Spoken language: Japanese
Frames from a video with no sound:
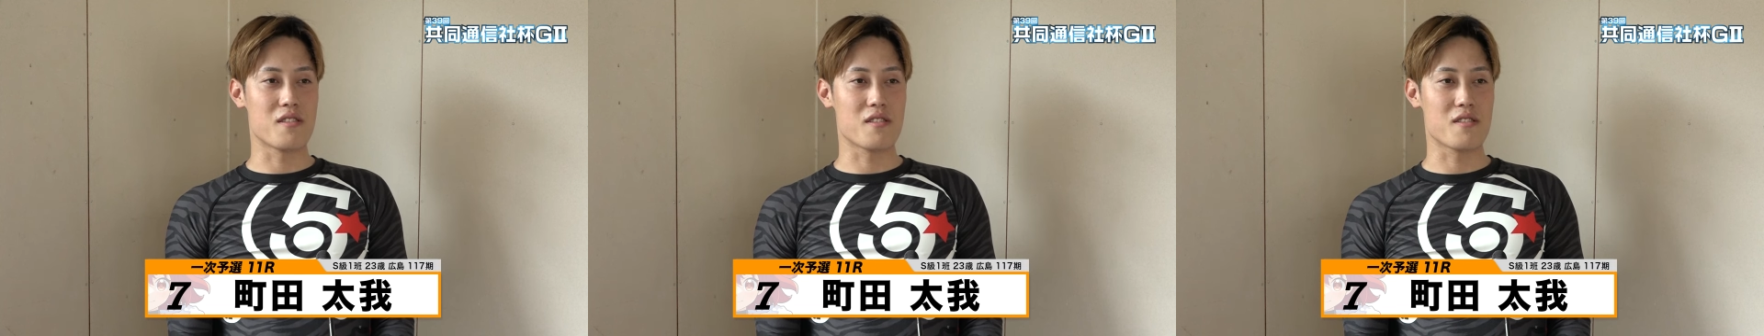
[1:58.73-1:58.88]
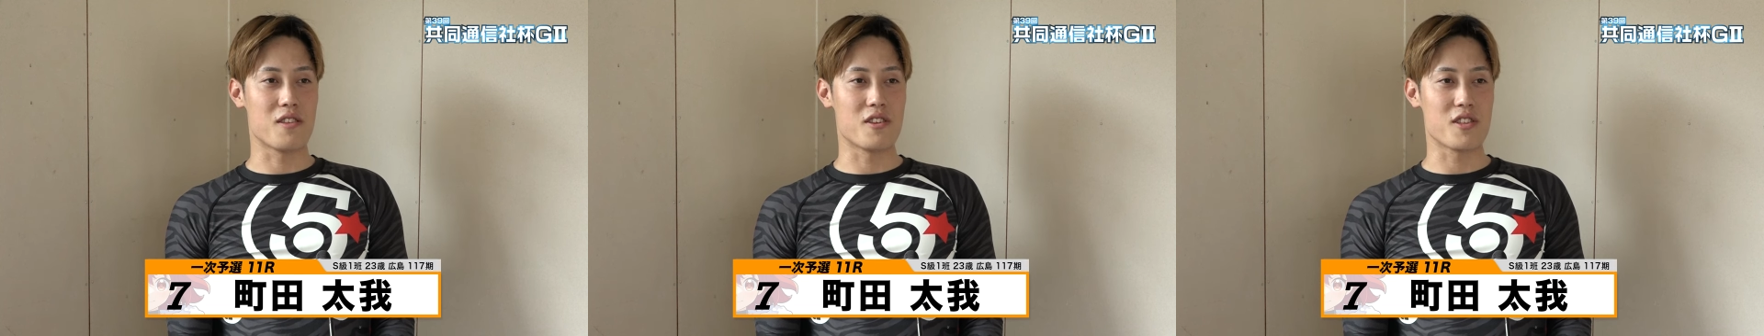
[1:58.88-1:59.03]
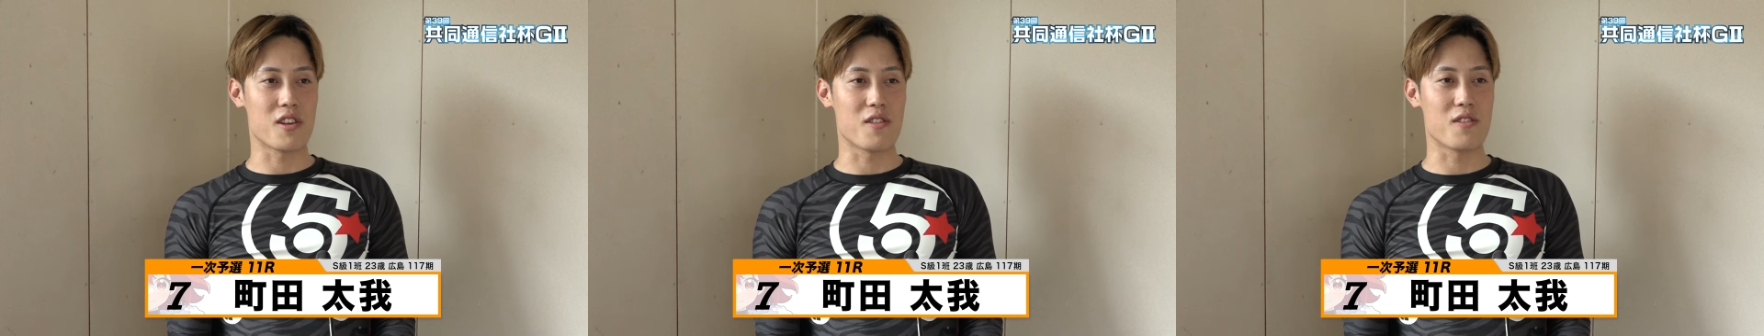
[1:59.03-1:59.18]

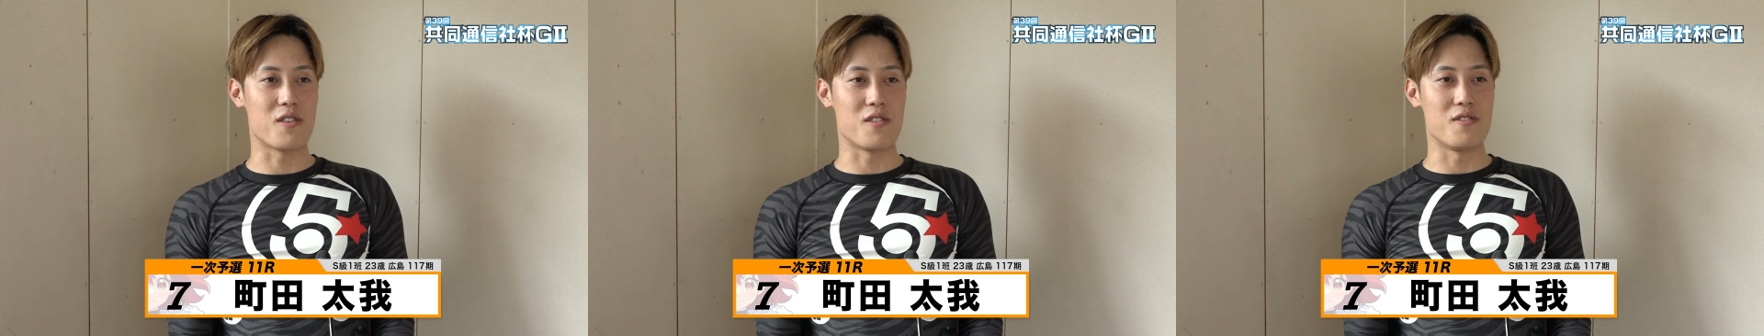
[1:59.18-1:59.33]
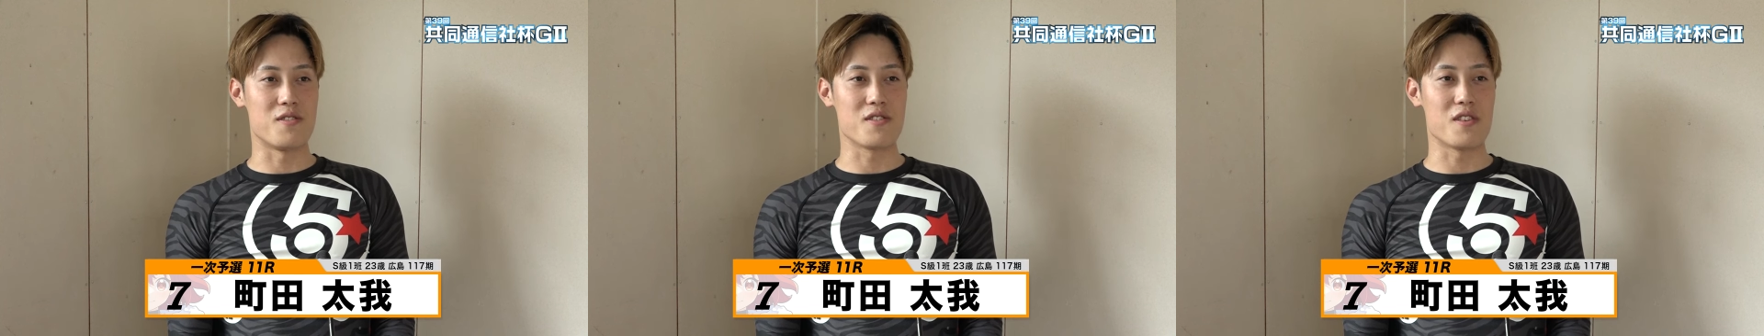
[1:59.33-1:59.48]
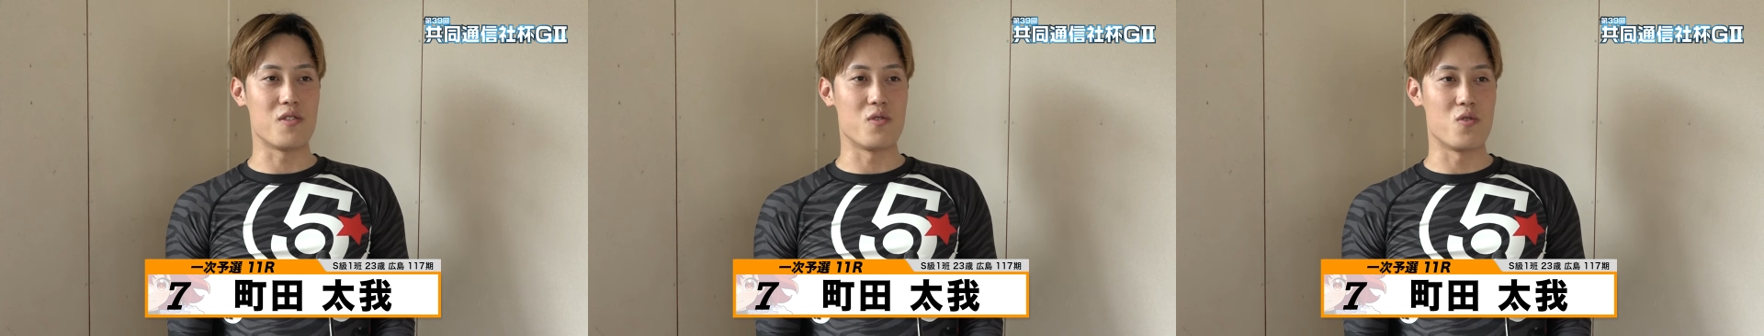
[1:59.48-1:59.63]
くださったん
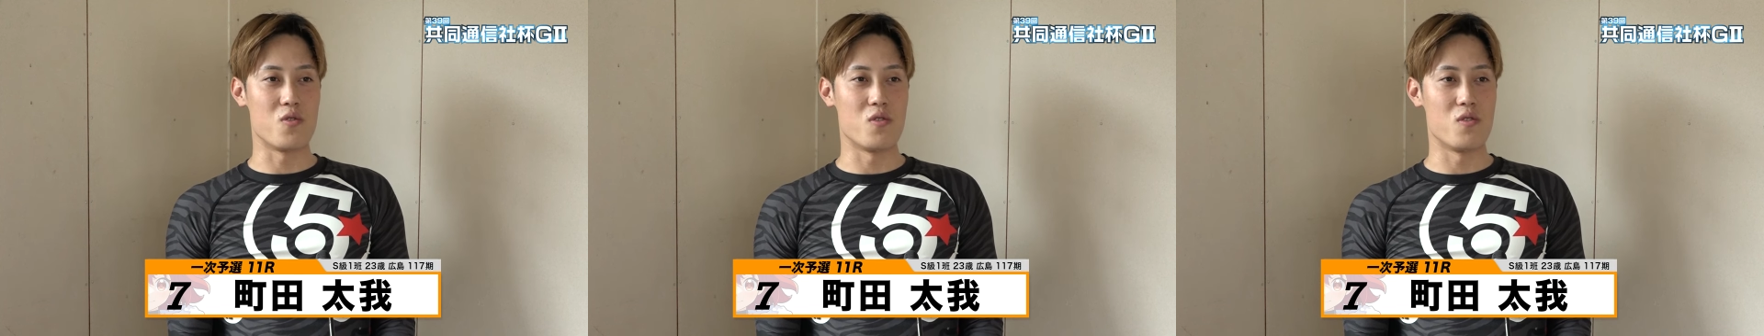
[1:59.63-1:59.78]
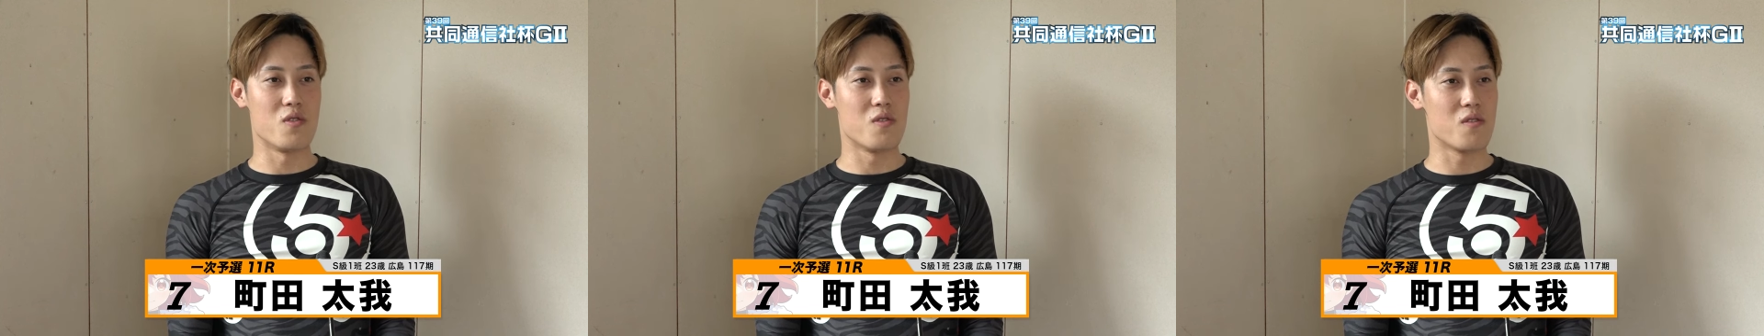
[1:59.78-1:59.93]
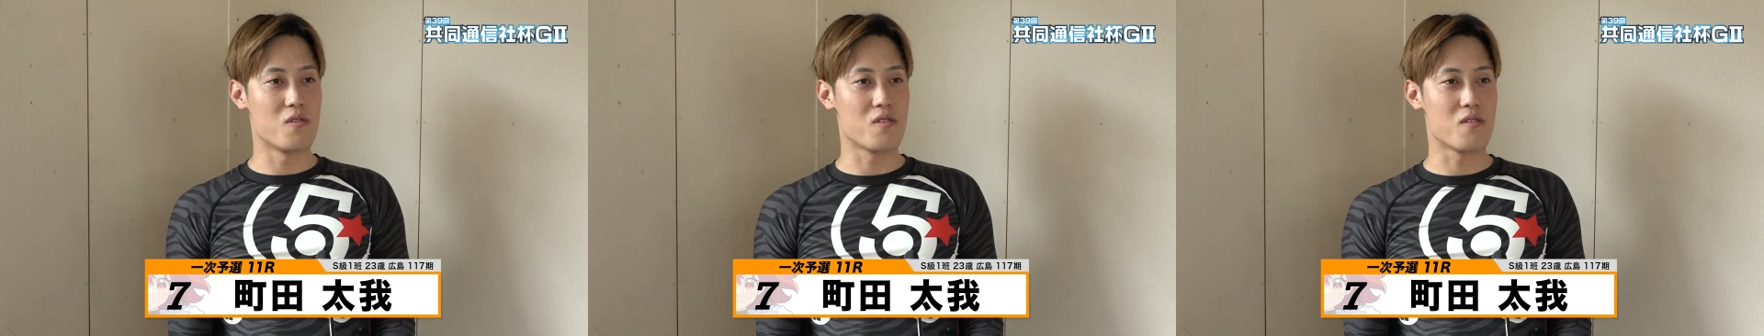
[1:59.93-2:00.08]
ですけど、う
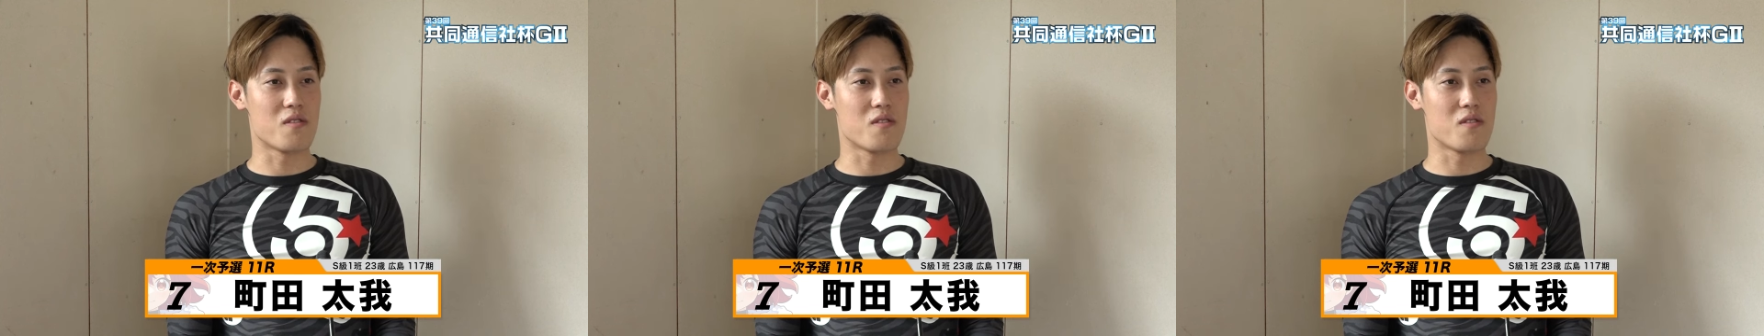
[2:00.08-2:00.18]
ん、